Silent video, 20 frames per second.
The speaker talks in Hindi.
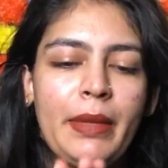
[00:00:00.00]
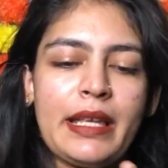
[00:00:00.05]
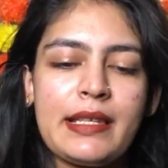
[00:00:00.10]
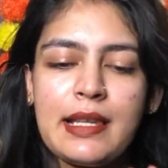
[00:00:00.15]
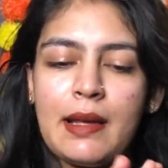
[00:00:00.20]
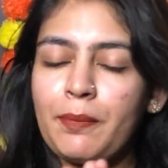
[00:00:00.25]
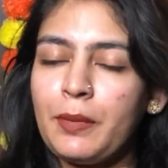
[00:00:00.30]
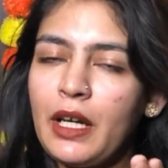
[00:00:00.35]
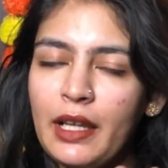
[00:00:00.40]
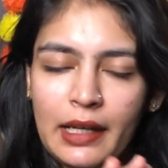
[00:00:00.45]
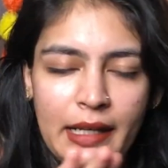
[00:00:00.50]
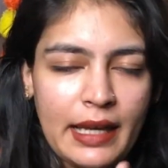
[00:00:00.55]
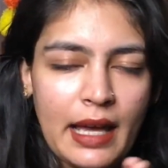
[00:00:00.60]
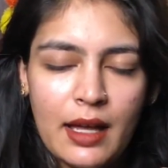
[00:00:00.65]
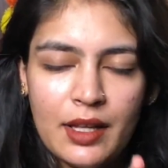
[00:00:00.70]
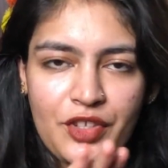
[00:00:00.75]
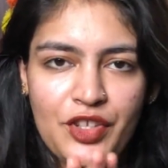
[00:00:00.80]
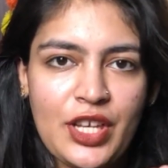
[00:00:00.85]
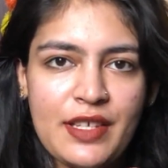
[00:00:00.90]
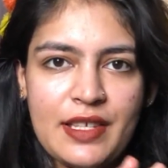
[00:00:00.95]
मिक्सअप कर लिया
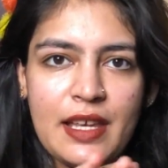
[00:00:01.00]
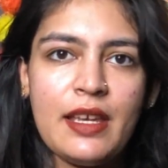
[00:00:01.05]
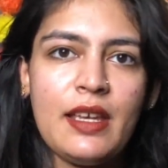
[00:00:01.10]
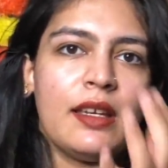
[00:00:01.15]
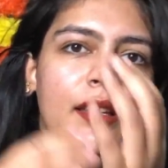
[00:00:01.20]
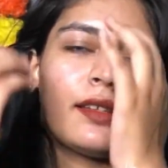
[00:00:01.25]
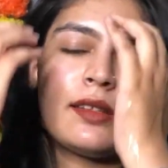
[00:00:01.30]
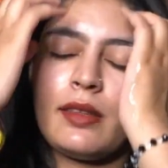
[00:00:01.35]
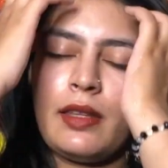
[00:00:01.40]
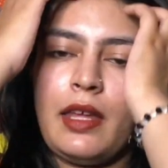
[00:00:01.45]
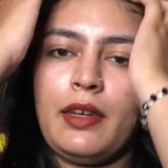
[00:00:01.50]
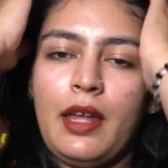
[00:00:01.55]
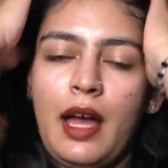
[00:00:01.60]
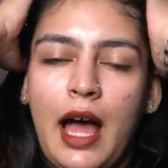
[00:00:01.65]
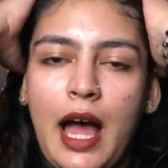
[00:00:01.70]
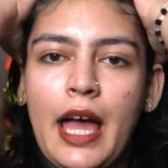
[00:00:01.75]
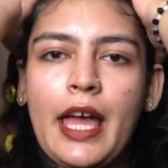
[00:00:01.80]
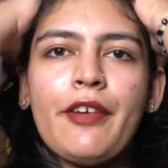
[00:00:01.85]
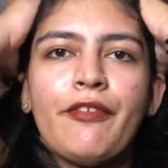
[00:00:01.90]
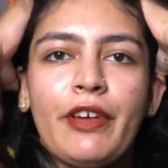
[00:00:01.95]
अच्छे से देन
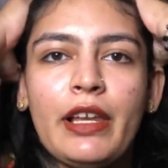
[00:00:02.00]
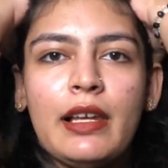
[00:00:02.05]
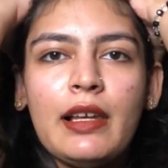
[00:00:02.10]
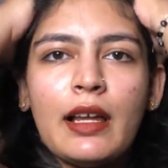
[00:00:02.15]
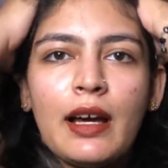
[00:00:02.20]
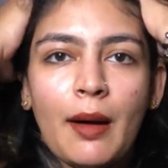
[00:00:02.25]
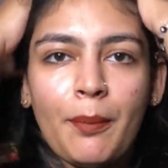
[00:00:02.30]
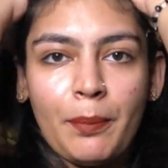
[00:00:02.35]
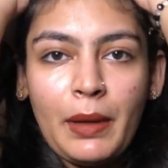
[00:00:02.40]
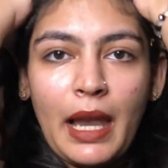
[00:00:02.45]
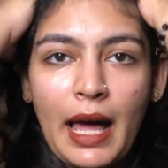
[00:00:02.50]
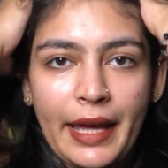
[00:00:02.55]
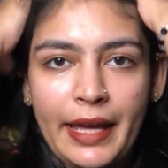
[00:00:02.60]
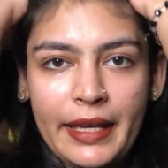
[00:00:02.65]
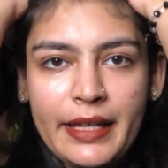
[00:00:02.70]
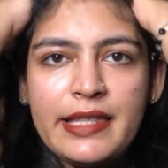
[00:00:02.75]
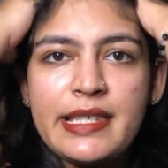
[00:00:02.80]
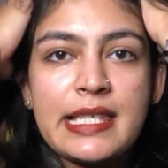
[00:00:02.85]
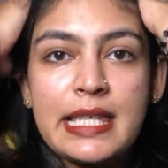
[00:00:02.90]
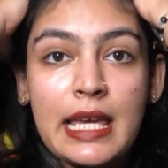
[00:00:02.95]
आई विल अप्लाई
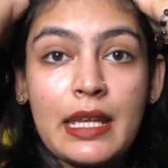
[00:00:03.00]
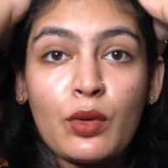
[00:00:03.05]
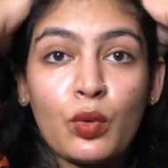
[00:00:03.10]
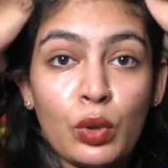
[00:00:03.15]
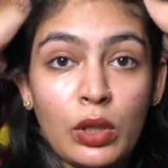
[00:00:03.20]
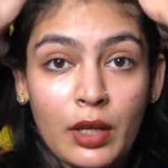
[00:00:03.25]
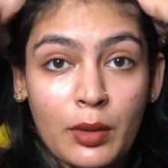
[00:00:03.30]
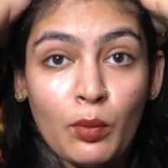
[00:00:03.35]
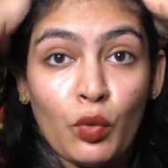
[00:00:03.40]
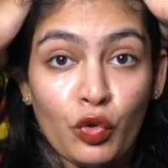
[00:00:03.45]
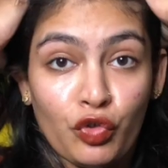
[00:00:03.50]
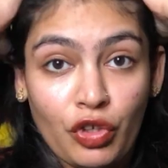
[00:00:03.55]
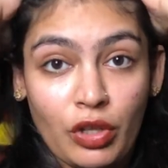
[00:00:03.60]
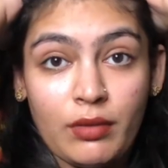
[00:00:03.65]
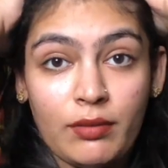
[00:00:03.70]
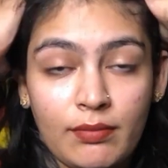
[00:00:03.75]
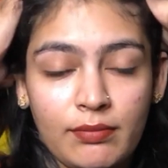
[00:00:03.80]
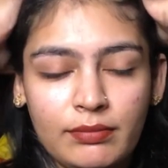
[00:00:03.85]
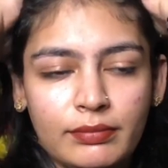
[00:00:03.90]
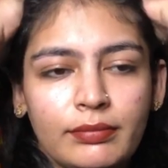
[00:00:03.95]
इन सर्कुलर
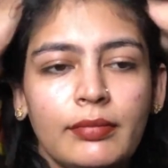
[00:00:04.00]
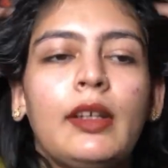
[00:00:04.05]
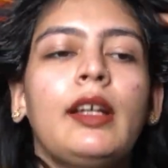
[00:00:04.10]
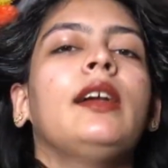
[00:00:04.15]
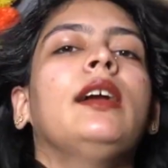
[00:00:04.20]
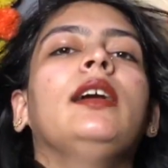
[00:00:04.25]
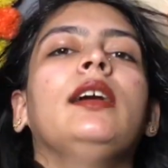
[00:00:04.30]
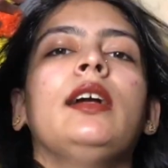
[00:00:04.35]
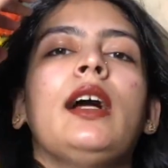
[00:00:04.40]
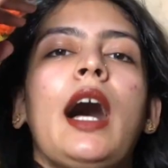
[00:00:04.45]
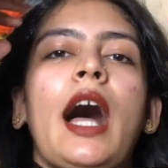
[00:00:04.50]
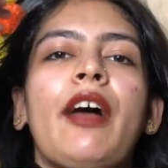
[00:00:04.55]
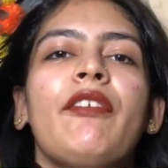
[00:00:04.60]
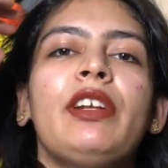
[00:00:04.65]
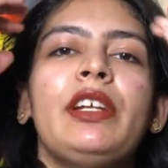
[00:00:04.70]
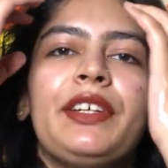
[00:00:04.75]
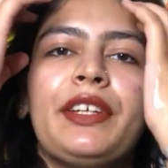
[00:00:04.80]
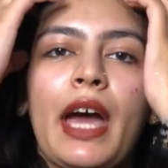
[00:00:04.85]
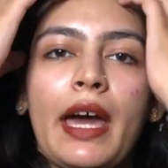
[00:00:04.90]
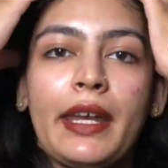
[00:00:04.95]
मोशन आई
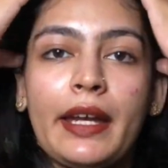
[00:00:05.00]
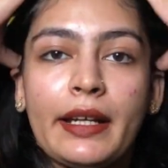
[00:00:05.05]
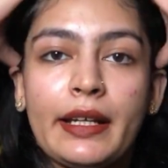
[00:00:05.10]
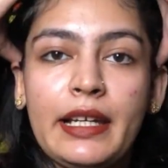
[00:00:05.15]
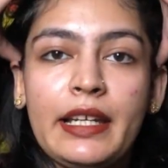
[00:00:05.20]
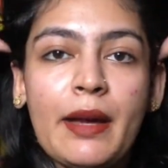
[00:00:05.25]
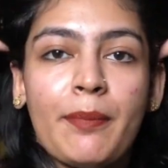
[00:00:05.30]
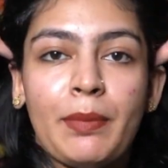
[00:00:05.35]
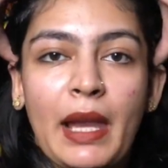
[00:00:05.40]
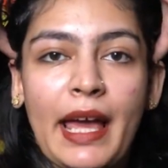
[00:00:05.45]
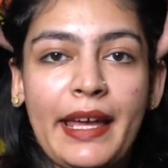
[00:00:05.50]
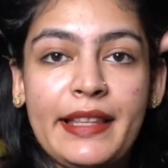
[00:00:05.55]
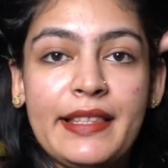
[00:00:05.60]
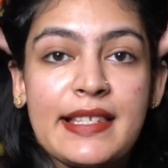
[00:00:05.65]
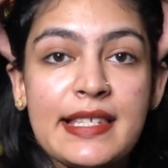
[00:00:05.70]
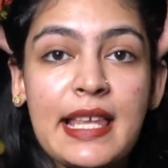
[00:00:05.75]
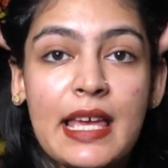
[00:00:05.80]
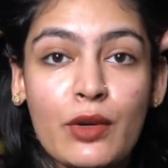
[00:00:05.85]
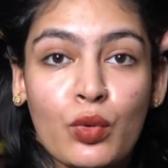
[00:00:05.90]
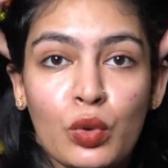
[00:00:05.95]
विल डायरेक्टली अप्लाई इन
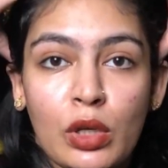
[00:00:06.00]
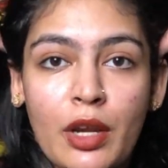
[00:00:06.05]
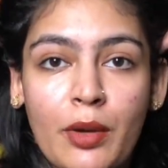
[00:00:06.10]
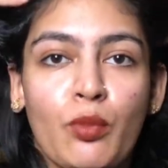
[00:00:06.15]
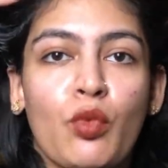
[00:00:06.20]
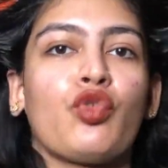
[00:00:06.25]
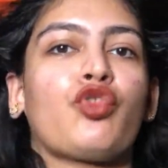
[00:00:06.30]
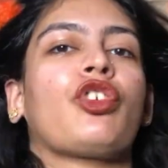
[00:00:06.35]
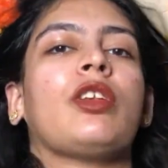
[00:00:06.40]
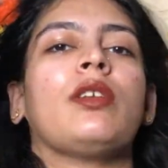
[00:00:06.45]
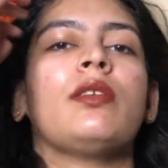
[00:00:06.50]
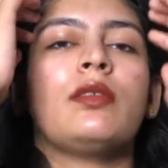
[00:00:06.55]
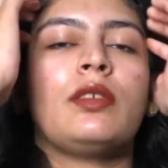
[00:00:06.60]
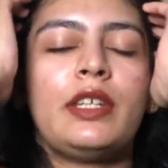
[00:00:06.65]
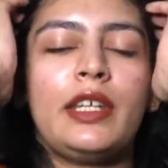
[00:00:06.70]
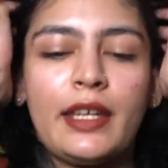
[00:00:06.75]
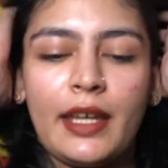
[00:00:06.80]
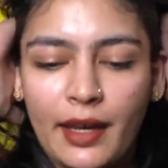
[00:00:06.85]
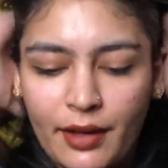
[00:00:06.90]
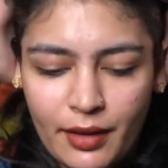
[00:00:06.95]
सर्कुलर मोशन
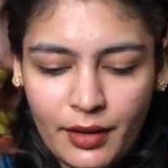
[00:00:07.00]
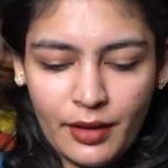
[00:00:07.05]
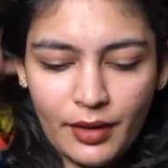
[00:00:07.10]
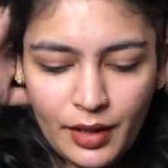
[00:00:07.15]
ठीक है